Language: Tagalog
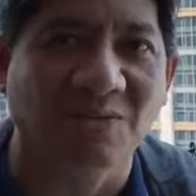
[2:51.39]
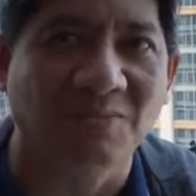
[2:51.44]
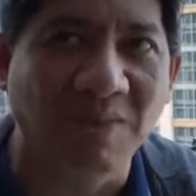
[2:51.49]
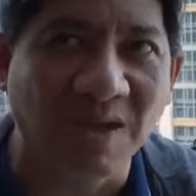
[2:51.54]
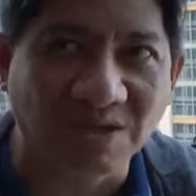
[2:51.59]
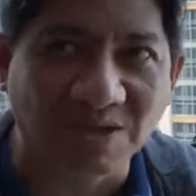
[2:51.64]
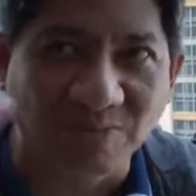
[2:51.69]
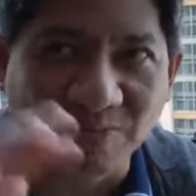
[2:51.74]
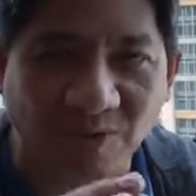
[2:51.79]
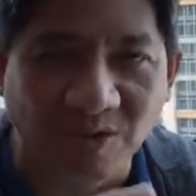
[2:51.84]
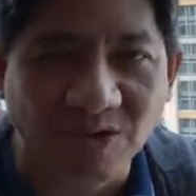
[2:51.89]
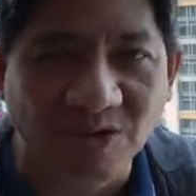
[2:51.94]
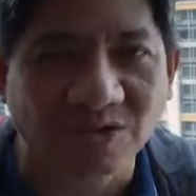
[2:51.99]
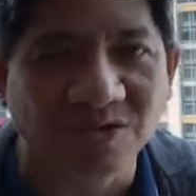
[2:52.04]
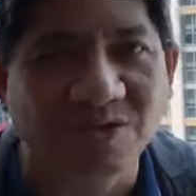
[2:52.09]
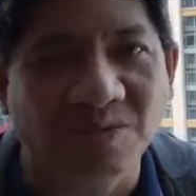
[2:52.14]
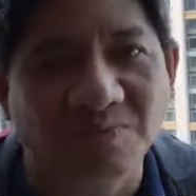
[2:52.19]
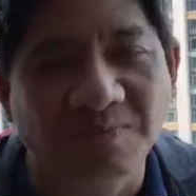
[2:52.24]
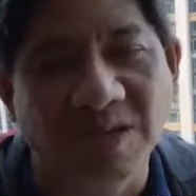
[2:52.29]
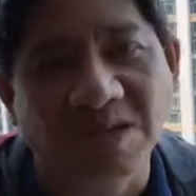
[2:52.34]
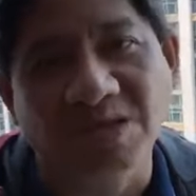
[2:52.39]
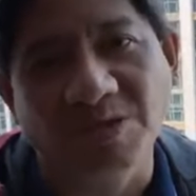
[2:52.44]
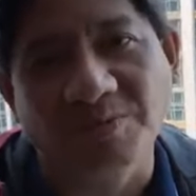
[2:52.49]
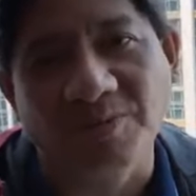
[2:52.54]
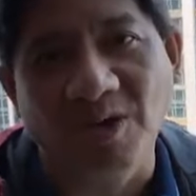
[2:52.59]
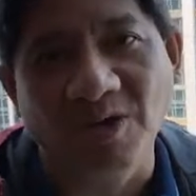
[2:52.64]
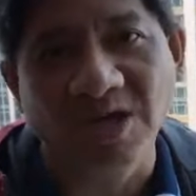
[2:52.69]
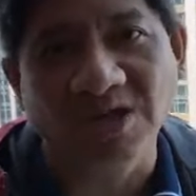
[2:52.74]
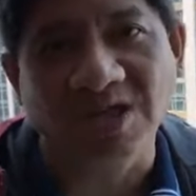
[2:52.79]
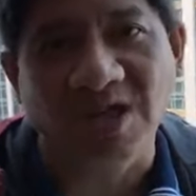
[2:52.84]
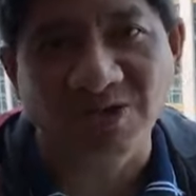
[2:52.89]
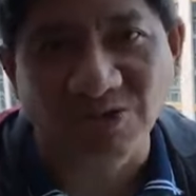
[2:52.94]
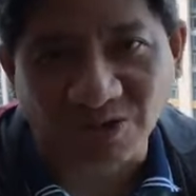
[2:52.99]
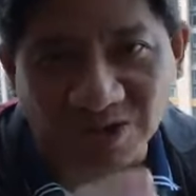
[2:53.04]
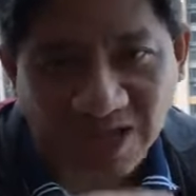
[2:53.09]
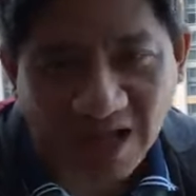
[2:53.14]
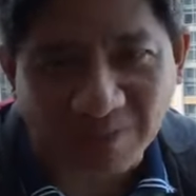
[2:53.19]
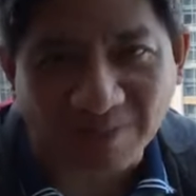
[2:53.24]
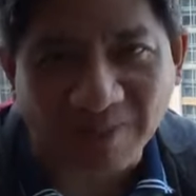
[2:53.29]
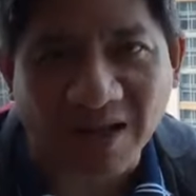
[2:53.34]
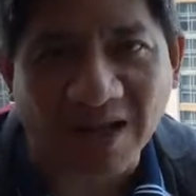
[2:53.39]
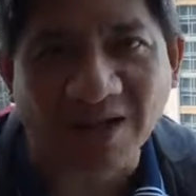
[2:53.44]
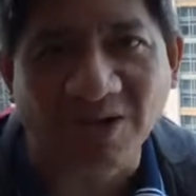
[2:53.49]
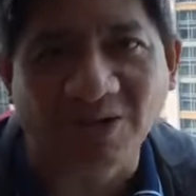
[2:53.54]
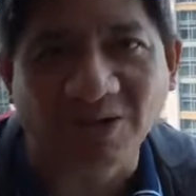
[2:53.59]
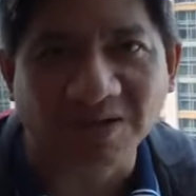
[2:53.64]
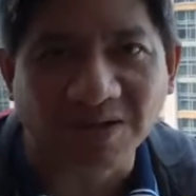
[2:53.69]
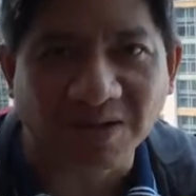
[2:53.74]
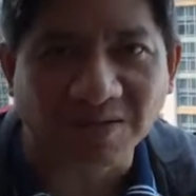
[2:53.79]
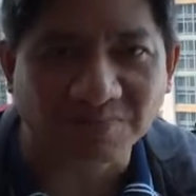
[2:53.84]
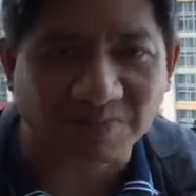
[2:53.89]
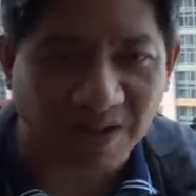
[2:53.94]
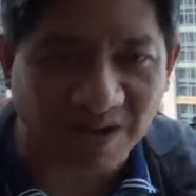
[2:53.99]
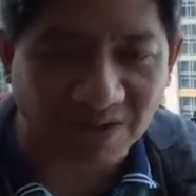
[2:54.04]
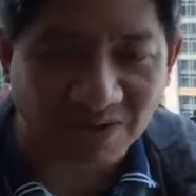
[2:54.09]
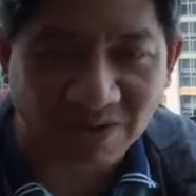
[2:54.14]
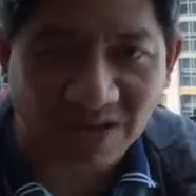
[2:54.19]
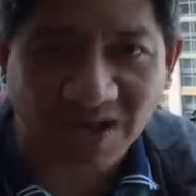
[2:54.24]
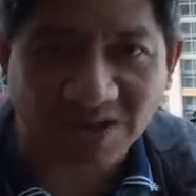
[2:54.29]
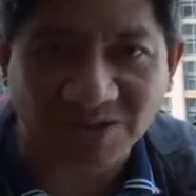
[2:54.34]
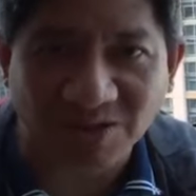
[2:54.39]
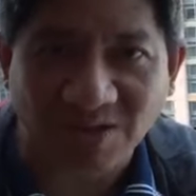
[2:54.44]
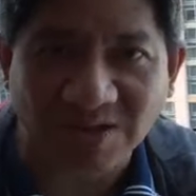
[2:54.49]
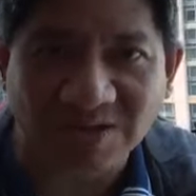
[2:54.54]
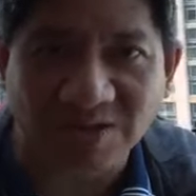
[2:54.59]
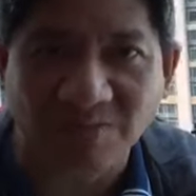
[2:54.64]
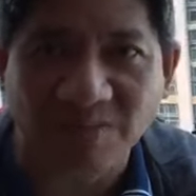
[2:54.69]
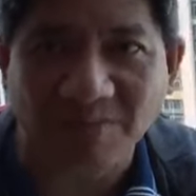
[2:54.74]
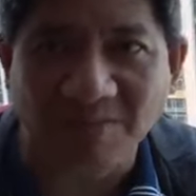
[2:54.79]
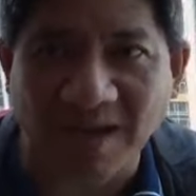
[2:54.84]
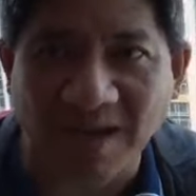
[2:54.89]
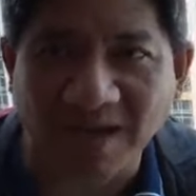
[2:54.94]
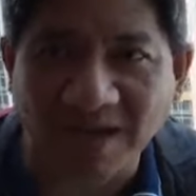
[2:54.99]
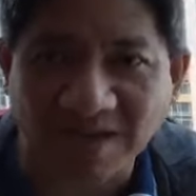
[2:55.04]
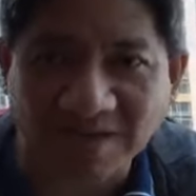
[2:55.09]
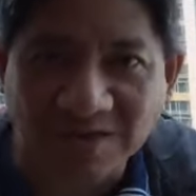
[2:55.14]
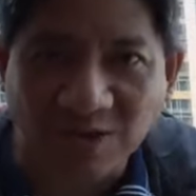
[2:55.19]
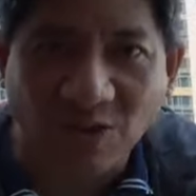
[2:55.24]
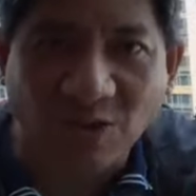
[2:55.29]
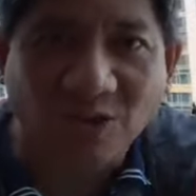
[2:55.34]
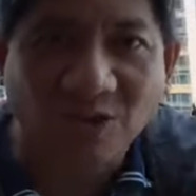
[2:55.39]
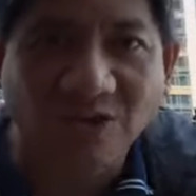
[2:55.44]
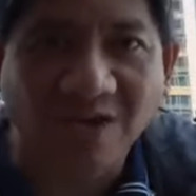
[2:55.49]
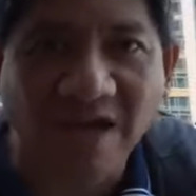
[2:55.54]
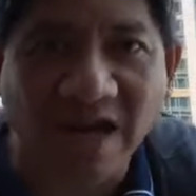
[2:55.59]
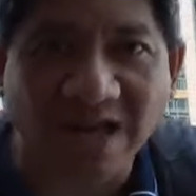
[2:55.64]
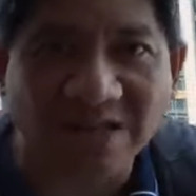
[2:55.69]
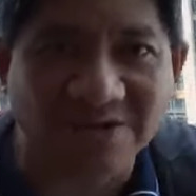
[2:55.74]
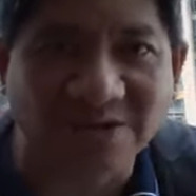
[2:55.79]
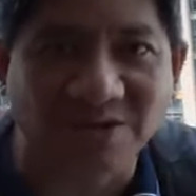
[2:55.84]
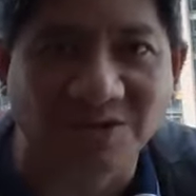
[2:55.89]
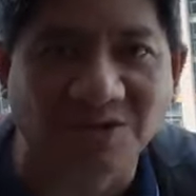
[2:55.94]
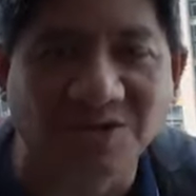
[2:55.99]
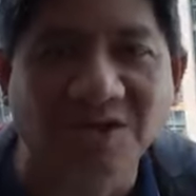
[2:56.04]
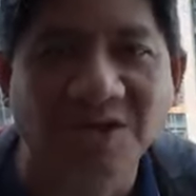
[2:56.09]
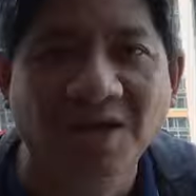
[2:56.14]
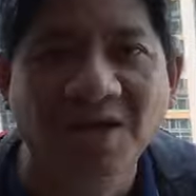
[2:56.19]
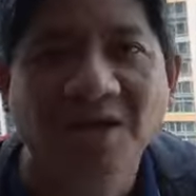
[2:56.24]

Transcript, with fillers: Metropole, Metropolitan Hotel pala yon at mayroong restaurant sa babae kasi all glass yon.